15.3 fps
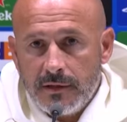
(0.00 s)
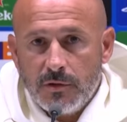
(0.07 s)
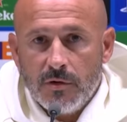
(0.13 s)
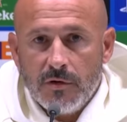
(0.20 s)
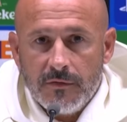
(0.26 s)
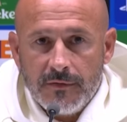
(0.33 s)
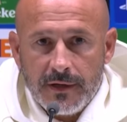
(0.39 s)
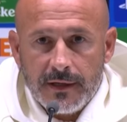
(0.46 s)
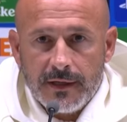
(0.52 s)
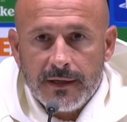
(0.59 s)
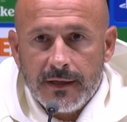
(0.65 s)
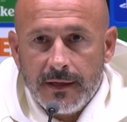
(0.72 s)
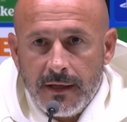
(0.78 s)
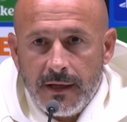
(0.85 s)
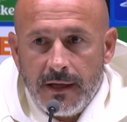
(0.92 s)

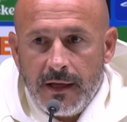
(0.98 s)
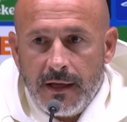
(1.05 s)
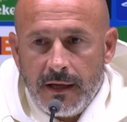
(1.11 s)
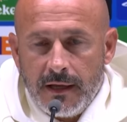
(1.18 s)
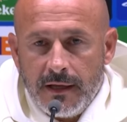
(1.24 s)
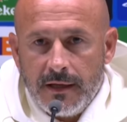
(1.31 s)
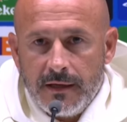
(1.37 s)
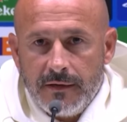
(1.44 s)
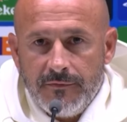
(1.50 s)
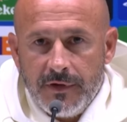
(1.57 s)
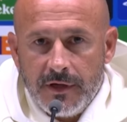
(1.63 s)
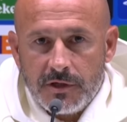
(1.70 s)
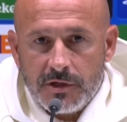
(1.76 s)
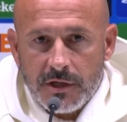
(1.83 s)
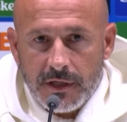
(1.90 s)
dove
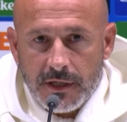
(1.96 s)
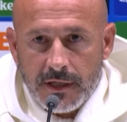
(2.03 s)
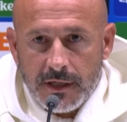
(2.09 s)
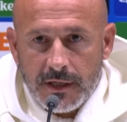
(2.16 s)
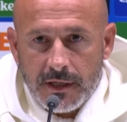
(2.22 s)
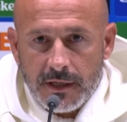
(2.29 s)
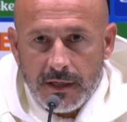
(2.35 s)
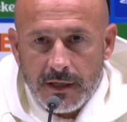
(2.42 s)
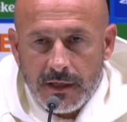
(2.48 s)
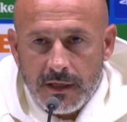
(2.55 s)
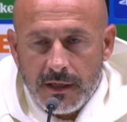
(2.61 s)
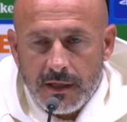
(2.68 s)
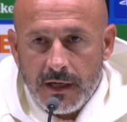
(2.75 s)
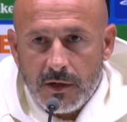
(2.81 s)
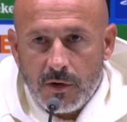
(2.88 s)

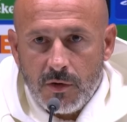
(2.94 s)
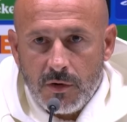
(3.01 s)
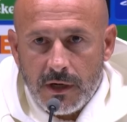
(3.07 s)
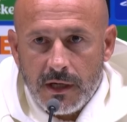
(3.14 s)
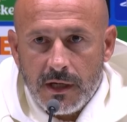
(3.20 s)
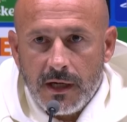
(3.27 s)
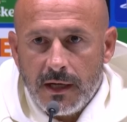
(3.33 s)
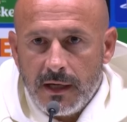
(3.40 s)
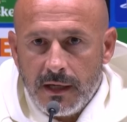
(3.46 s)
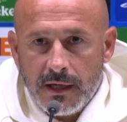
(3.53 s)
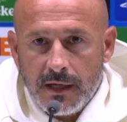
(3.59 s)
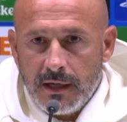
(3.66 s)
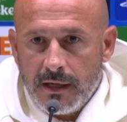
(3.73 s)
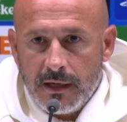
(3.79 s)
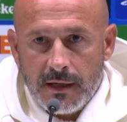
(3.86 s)
invece
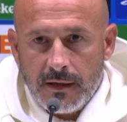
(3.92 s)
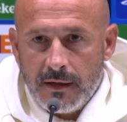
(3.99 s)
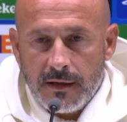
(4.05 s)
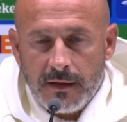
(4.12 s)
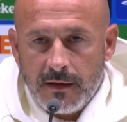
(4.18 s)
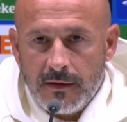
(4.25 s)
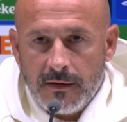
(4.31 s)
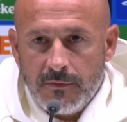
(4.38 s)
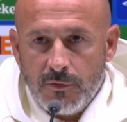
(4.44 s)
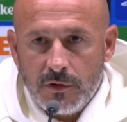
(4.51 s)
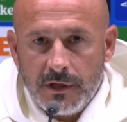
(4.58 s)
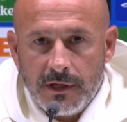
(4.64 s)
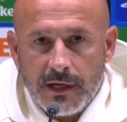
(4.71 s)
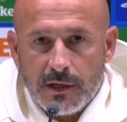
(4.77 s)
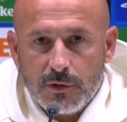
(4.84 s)
ancora vuol
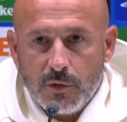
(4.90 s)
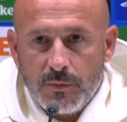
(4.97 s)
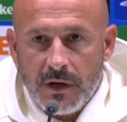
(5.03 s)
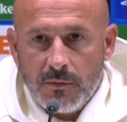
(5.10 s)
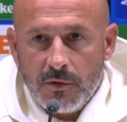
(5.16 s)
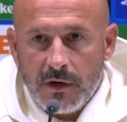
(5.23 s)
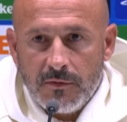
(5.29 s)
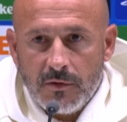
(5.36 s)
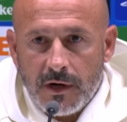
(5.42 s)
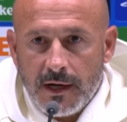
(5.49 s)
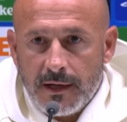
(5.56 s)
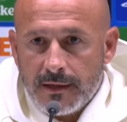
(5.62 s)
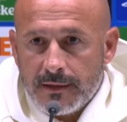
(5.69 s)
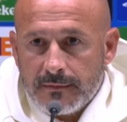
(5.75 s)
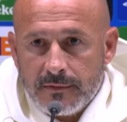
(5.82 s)
dire che dobbiamo
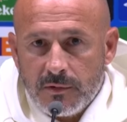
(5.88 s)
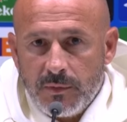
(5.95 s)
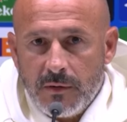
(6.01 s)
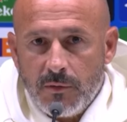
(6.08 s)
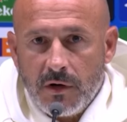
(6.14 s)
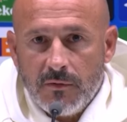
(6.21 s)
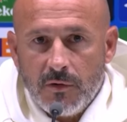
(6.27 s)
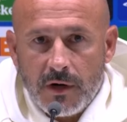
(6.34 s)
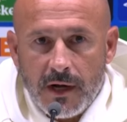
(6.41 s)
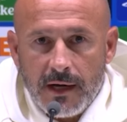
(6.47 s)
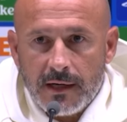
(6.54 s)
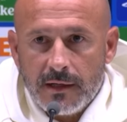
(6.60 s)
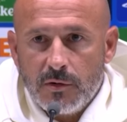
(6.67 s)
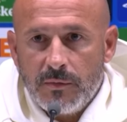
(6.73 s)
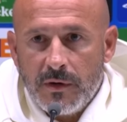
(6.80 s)
lavorare, dobbiamo
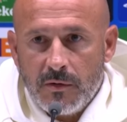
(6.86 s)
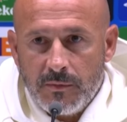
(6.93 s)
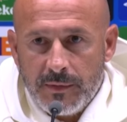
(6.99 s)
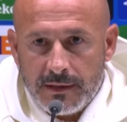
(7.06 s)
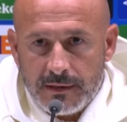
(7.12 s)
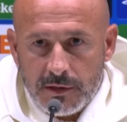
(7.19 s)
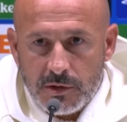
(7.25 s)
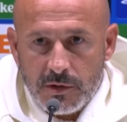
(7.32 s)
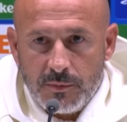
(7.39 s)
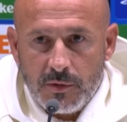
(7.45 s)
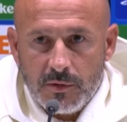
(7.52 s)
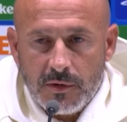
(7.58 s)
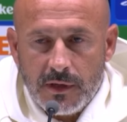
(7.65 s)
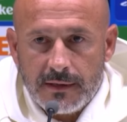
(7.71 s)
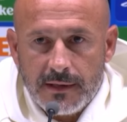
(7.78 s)
lavorare, dobbiamo metterci
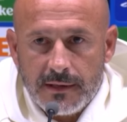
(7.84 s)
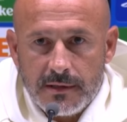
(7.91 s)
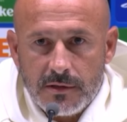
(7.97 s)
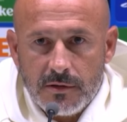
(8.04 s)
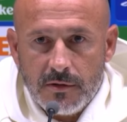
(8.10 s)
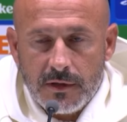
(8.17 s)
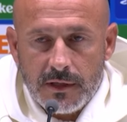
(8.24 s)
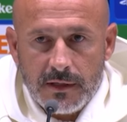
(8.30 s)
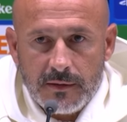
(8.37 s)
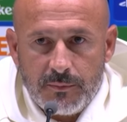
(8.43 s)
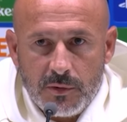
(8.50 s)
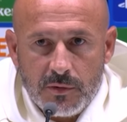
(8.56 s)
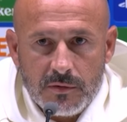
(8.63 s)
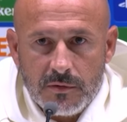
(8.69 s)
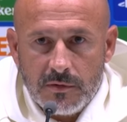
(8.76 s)
più attenzione,
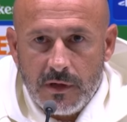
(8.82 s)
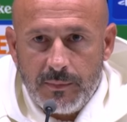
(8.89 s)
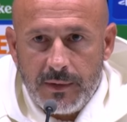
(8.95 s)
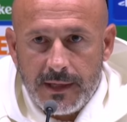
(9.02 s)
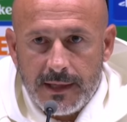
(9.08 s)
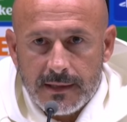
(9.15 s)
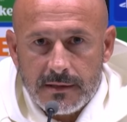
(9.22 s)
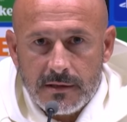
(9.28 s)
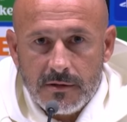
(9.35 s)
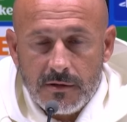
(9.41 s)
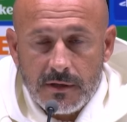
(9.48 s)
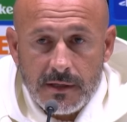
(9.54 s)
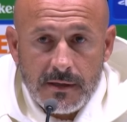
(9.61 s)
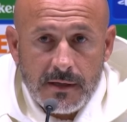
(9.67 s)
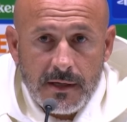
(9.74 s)
più
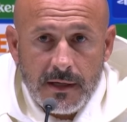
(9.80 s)
applicazione